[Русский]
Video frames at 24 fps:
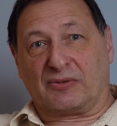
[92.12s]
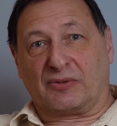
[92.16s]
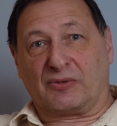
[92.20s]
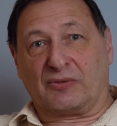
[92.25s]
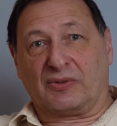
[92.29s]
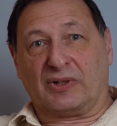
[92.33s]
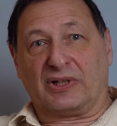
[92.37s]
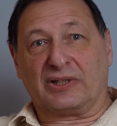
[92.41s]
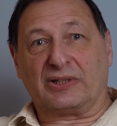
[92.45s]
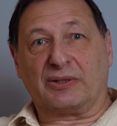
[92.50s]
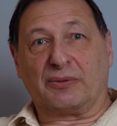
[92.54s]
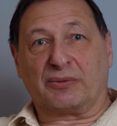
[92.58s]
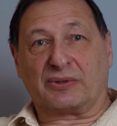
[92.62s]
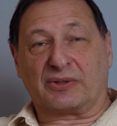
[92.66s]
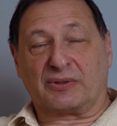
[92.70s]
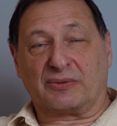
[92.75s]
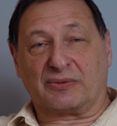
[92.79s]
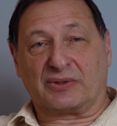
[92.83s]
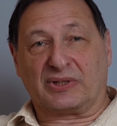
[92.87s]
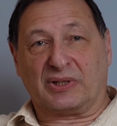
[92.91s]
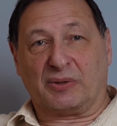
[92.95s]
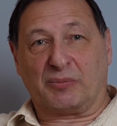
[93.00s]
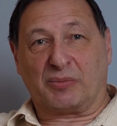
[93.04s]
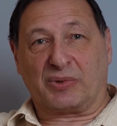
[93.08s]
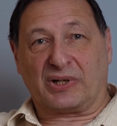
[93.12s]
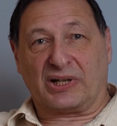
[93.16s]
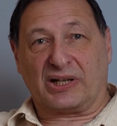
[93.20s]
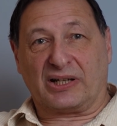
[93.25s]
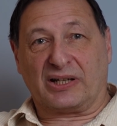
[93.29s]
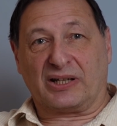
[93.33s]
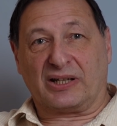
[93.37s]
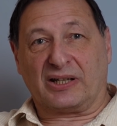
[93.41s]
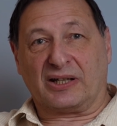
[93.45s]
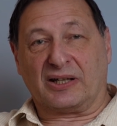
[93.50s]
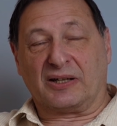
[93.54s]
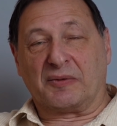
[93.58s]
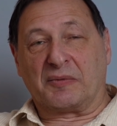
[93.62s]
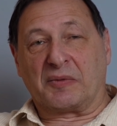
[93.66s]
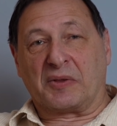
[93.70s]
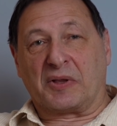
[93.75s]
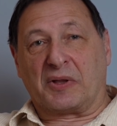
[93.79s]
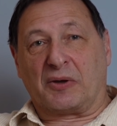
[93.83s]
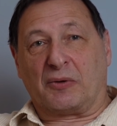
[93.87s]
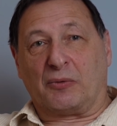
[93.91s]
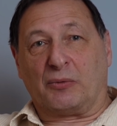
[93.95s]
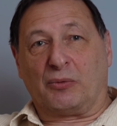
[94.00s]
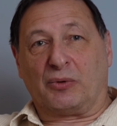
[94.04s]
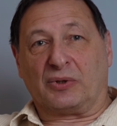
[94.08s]
во Владимирском собрании –
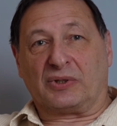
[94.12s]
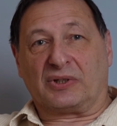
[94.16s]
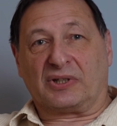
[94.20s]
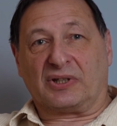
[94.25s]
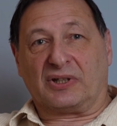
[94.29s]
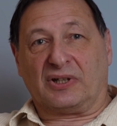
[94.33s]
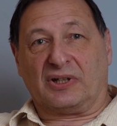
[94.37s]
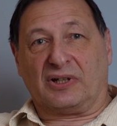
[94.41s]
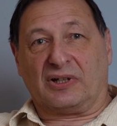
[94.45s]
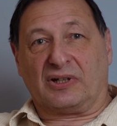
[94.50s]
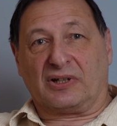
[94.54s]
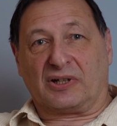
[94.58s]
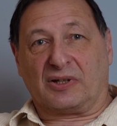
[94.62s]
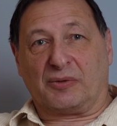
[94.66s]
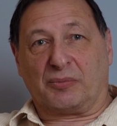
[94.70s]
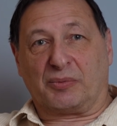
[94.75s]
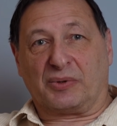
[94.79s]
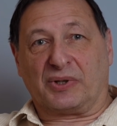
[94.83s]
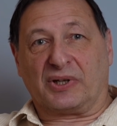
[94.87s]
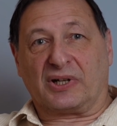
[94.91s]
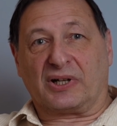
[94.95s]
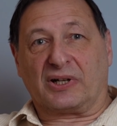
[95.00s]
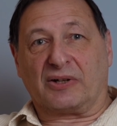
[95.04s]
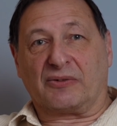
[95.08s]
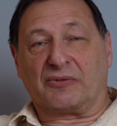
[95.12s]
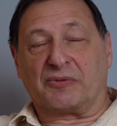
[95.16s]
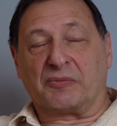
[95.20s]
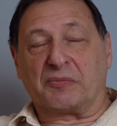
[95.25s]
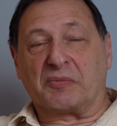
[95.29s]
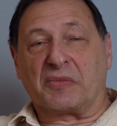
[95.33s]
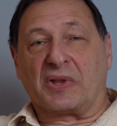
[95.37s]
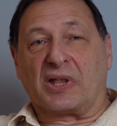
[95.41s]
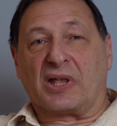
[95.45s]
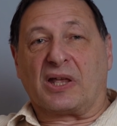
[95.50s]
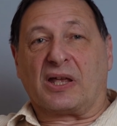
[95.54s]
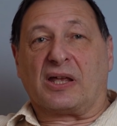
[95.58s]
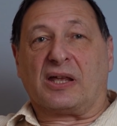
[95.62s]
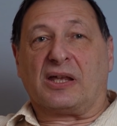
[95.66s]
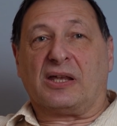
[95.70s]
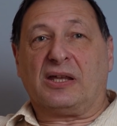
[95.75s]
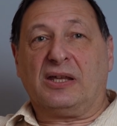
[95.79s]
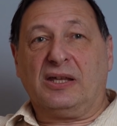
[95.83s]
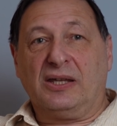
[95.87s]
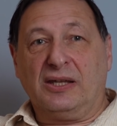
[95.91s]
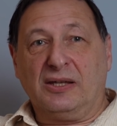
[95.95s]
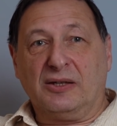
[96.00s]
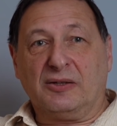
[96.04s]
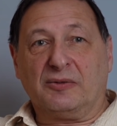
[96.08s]
от э, КПРФ
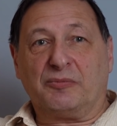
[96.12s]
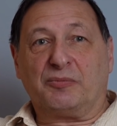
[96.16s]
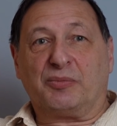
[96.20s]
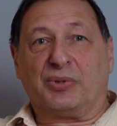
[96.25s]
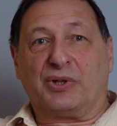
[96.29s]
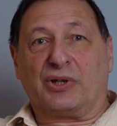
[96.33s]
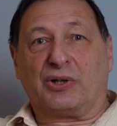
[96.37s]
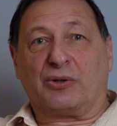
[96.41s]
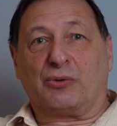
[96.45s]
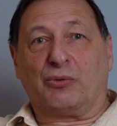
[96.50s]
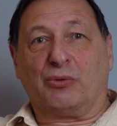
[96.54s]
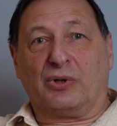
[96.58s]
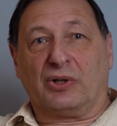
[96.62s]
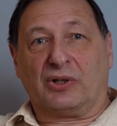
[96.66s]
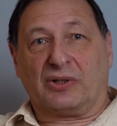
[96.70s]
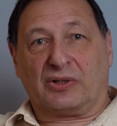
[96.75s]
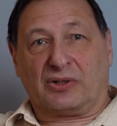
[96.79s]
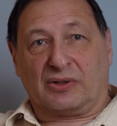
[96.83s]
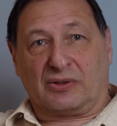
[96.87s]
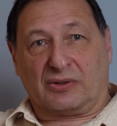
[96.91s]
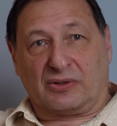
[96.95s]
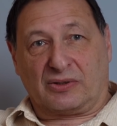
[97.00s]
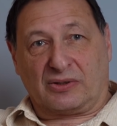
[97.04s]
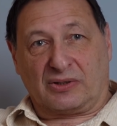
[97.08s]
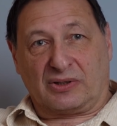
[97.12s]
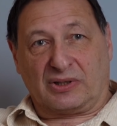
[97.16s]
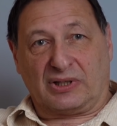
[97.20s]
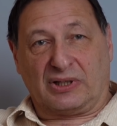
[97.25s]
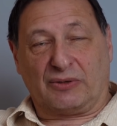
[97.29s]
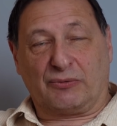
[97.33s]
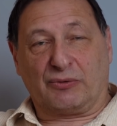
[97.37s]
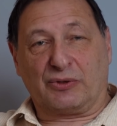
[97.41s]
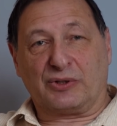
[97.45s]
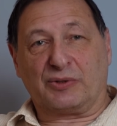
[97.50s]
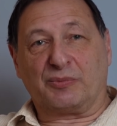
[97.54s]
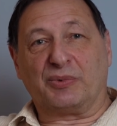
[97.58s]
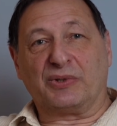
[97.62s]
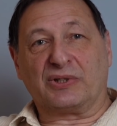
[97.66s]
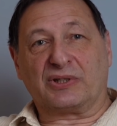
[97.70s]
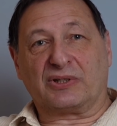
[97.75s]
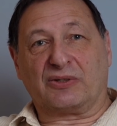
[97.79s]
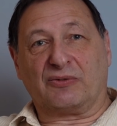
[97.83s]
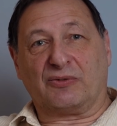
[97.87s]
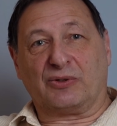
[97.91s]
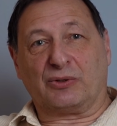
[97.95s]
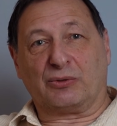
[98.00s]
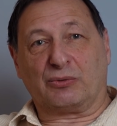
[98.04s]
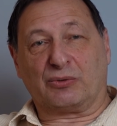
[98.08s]
и переходит главой
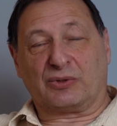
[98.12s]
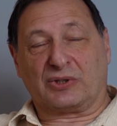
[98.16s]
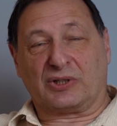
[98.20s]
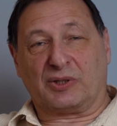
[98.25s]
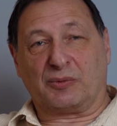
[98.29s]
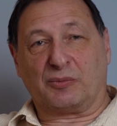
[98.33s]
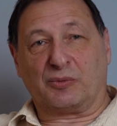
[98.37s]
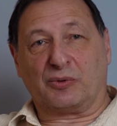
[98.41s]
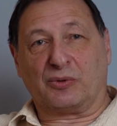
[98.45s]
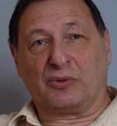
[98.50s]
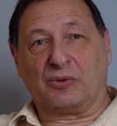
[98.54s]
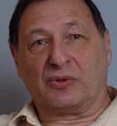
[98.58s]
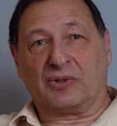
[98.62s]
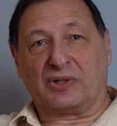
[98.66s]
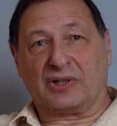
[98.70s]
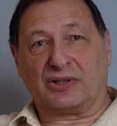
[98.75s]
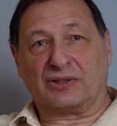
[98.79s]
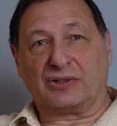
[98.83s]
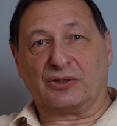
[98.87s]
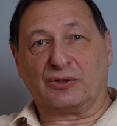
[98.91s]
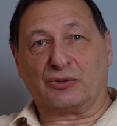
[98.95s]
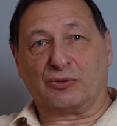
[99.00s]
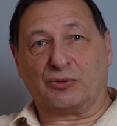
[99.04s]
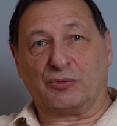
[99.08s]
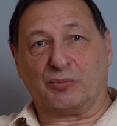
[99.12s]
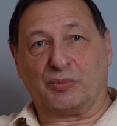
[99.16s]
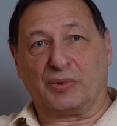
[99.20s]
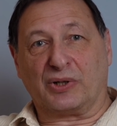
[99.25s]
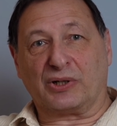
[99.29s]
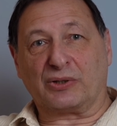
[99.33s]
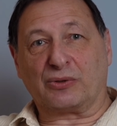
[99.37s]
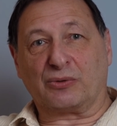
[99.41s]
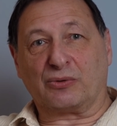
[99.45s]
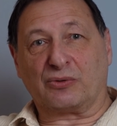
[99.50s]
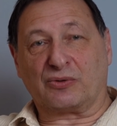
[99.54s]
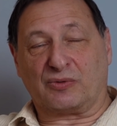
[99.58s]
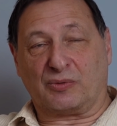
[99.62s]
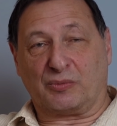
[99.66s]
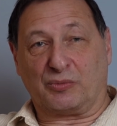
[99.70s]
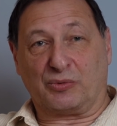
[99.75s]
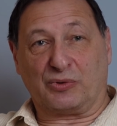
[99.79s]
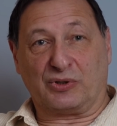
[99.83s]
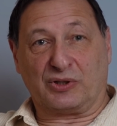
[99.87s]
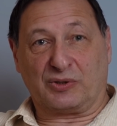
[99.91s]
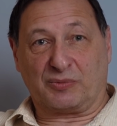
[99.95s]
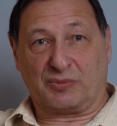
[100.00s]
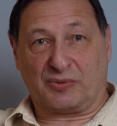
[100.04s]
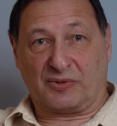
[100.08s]
списка в эту самую Российскую партию
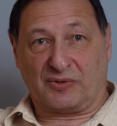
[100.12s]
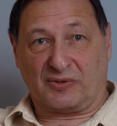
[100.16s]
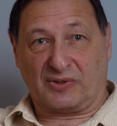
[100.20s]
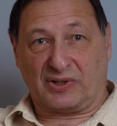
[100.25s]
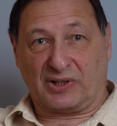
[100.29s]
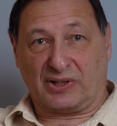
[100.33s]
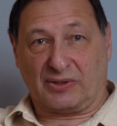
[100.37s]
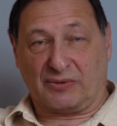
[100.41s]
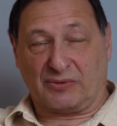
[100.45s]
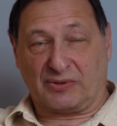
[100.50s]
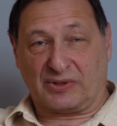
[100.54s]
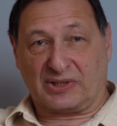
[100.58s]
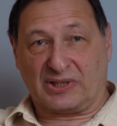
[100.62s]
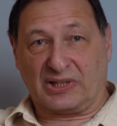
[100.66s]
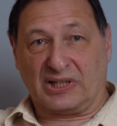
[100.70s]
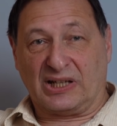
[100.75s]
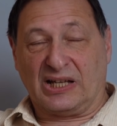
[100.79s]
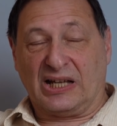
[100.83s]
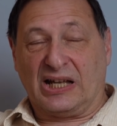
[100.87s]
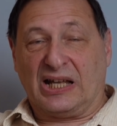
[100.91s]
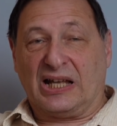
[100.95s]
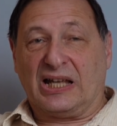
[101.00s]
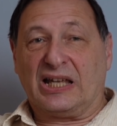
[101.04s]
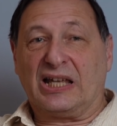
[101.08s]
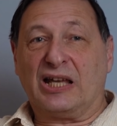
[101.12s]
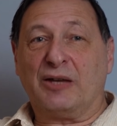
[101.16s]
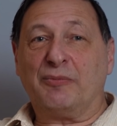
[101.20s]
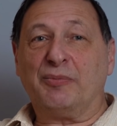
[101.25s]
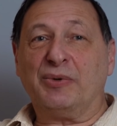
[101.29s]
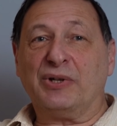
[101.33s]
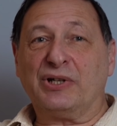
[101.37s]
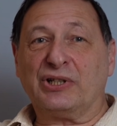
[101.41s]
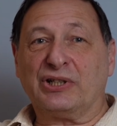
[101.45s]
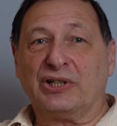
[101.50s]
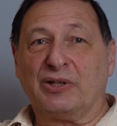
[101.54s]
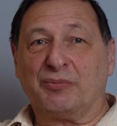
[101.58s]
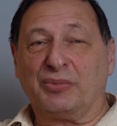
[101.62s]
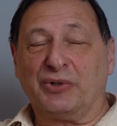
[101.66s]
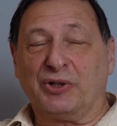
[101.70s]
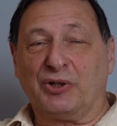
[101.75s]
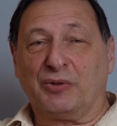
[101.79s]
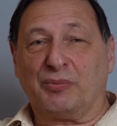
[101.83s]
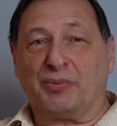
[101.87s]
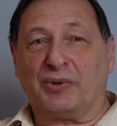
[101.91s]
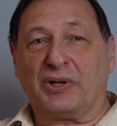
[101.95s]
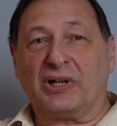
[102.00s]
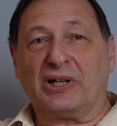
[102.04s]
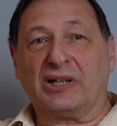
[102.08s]
свободы и справедливости. И опять же, на
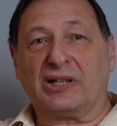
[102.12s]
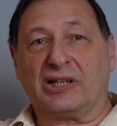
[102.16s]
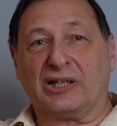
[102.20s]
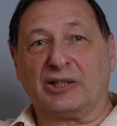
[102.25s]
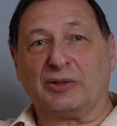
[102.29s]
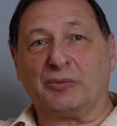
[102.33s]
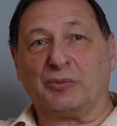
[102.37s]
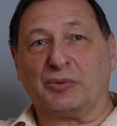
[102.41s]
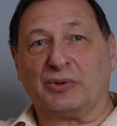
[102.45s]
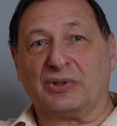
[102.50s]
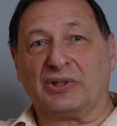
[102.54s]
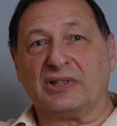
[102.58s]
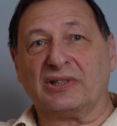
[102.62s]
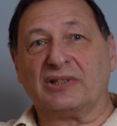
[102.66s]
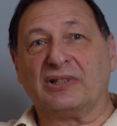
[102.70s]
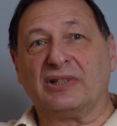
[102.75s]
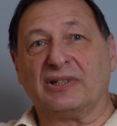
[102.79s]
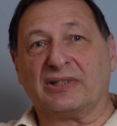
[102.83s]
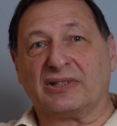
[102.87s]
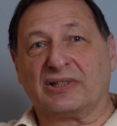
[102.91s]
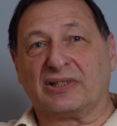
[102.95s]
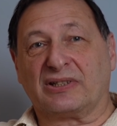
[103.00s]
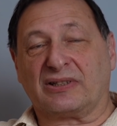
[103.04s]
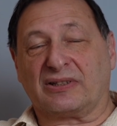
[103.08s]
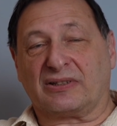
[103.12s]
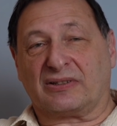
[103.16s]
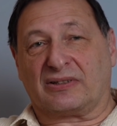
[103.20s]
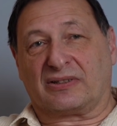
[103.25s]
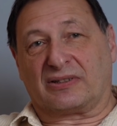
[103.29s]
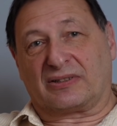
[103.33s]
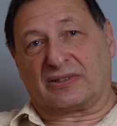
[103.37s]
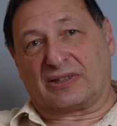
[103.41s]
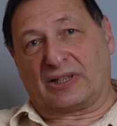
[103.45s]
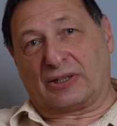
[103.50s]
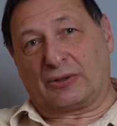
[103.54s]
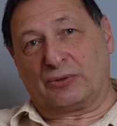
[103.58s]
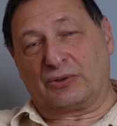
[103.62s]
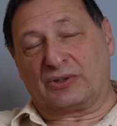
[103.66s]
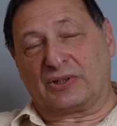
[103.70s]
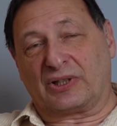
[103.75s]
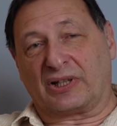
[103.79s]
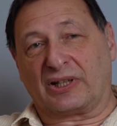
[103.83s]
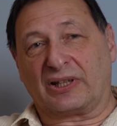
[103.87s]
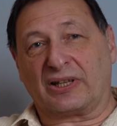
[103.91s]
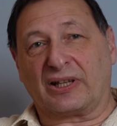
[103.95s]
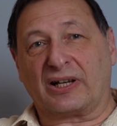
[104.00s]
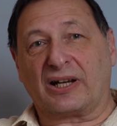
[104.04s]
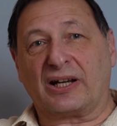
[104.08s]
первых порах к этому отнеслись с одной
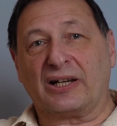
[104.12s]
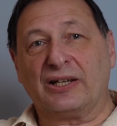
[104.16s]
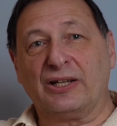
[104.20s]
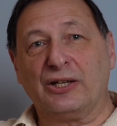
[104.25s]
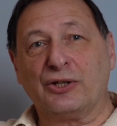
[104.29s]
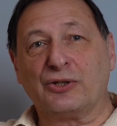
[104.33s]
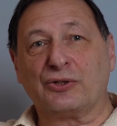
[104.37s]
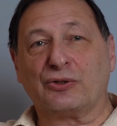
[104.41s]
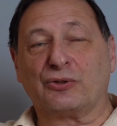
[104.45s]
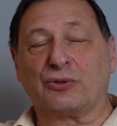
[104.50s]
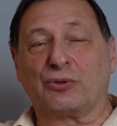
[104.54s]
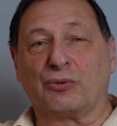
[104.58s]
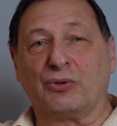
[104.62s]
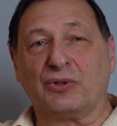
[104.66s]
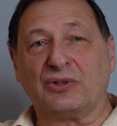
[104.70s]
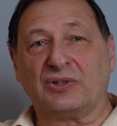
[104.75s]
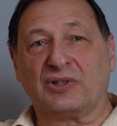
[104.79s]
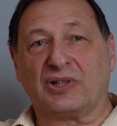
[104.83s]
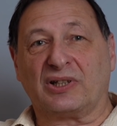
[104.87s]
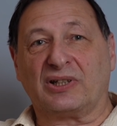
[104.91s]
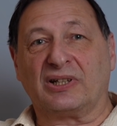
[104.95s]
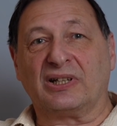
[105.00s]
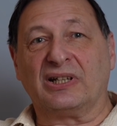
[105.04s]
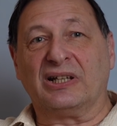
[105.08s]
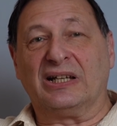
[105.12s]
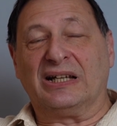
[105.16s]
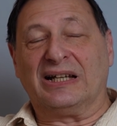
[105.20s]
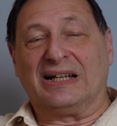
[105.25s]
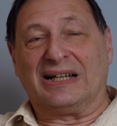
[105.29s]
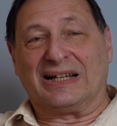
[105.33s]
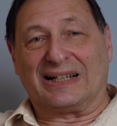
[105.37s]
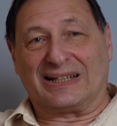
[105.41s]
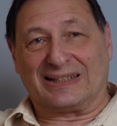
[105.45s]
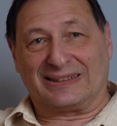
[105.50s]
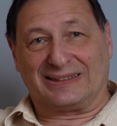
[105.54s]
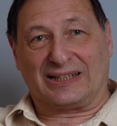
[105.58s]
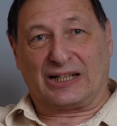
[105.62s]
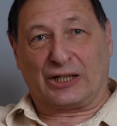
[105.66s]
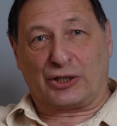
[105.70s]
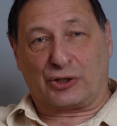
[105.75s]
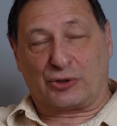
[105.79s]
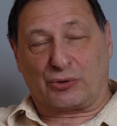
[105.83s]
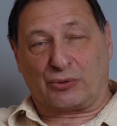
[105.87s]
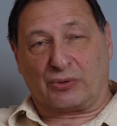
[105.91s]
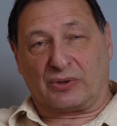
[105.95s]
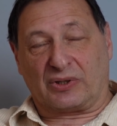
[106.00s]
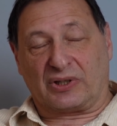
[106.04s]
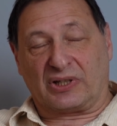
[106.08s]
стороны иронично, с другой стороны
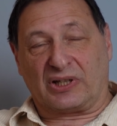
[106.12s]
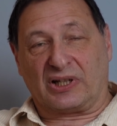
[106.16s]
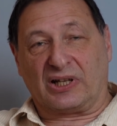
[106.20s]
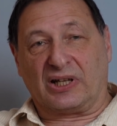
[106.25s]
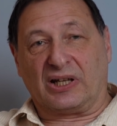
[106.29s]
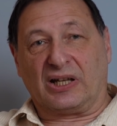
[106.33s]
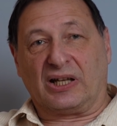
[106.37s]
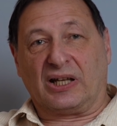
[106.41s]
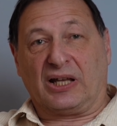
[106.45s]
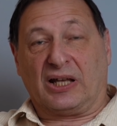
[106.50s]
раздраженно.